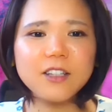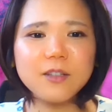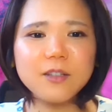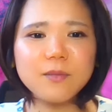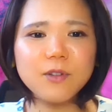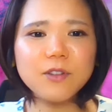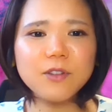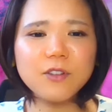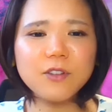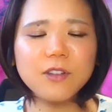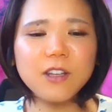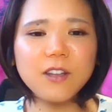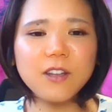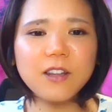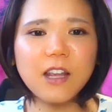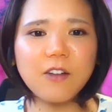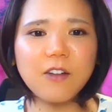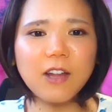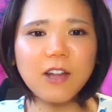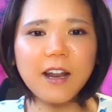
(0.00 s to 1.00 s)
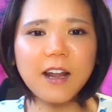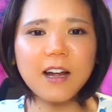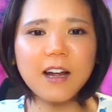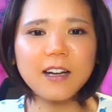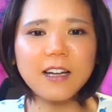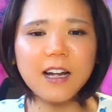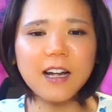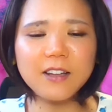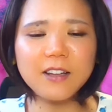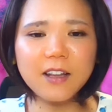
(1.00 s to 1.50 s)
自分の人生を誰
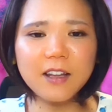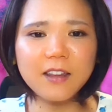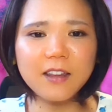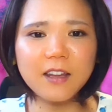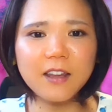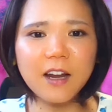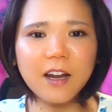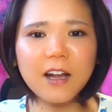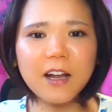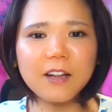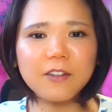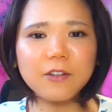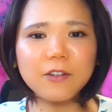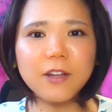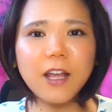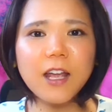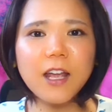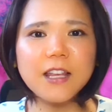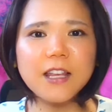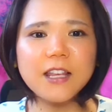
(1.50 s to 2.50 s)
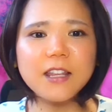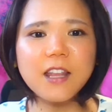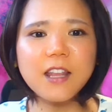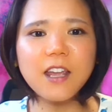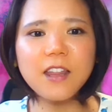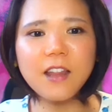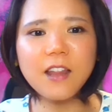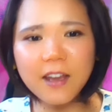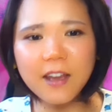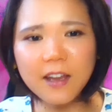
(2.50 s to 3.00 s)
かに預けて誰かのせいにして
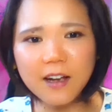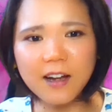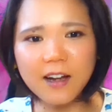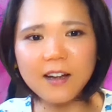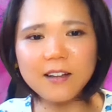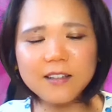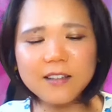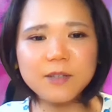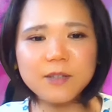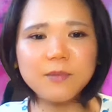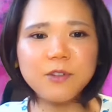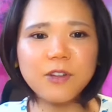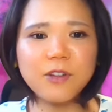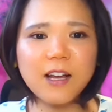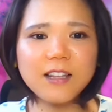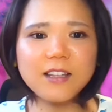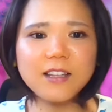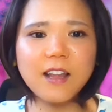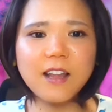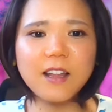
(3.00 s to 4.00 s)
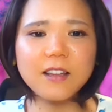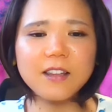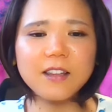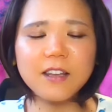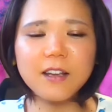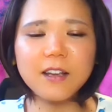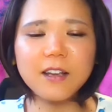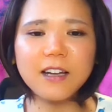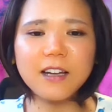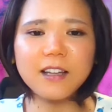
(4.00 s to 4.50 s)
いないか、自分の足で
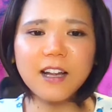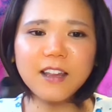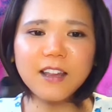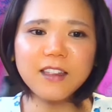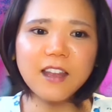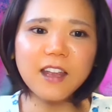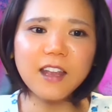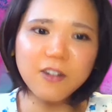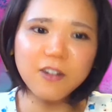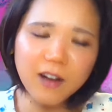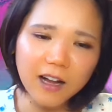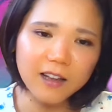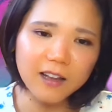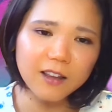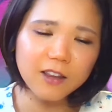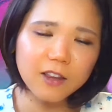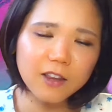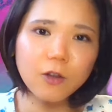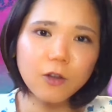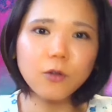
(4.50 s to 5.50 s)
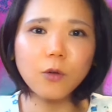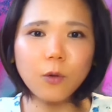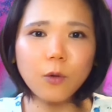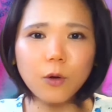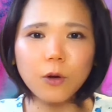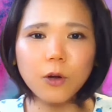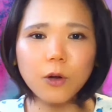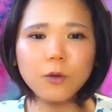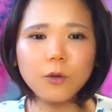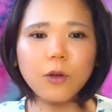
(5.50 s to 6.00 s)
しっかり立っているかっていうの
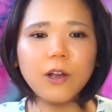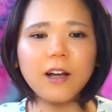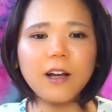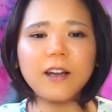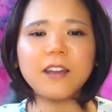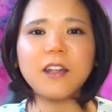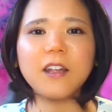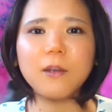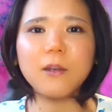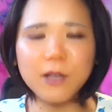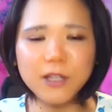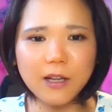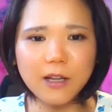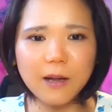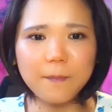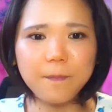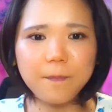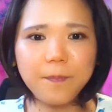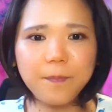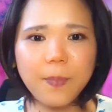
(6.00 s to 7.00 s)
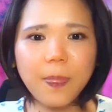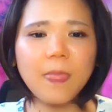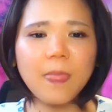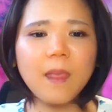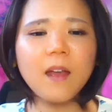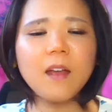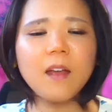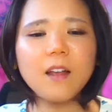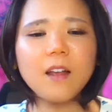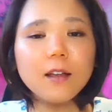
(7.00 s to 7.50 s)
を問いかけてきました。
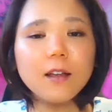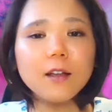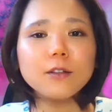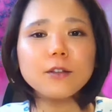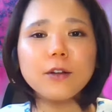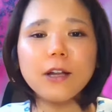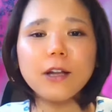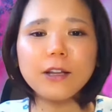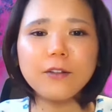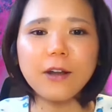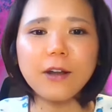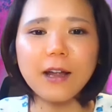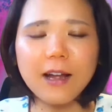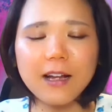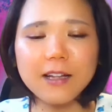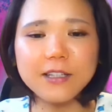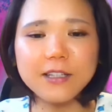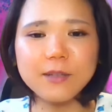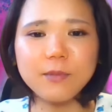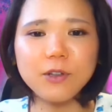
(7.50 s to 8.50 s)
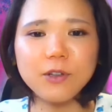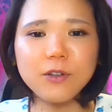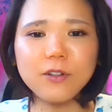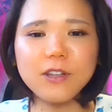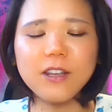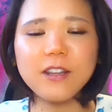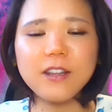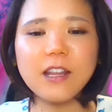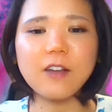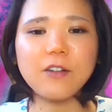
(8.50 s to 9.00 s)
それぞれが自分の
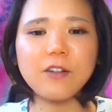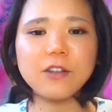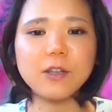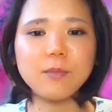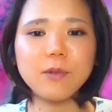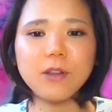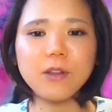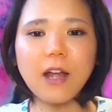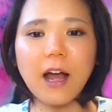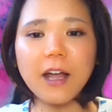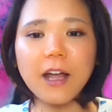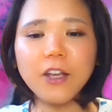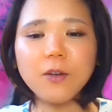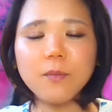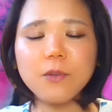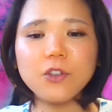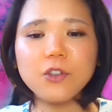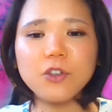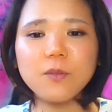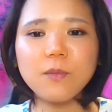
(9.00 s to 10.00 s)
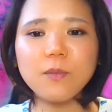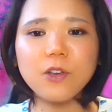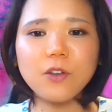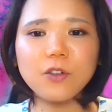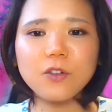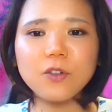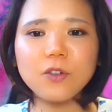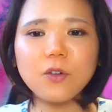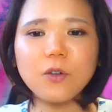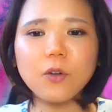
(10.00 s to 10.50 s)
人生を自分で歩む準備を
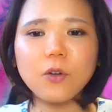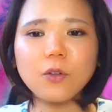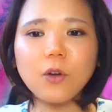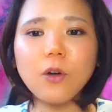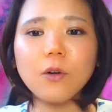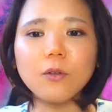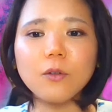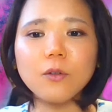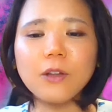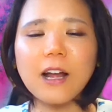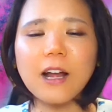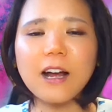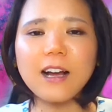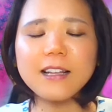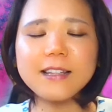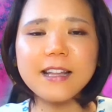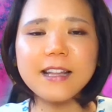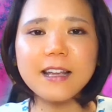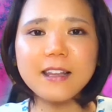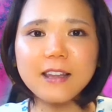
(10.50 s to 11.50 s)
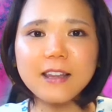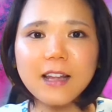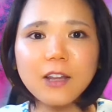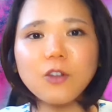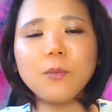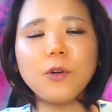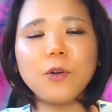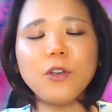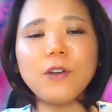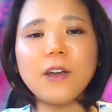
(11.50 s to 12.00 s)
することを促してきた
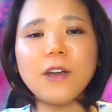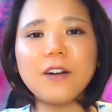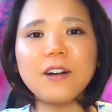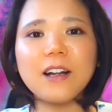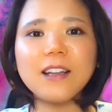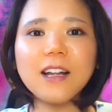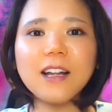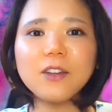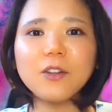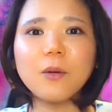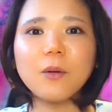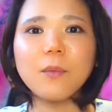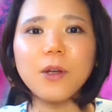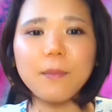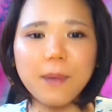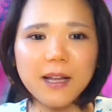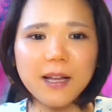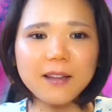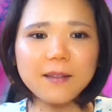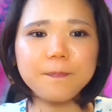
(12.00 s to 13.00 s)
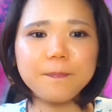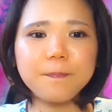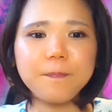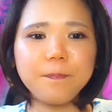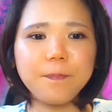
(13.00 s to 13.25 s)
とも言えるかなと思います。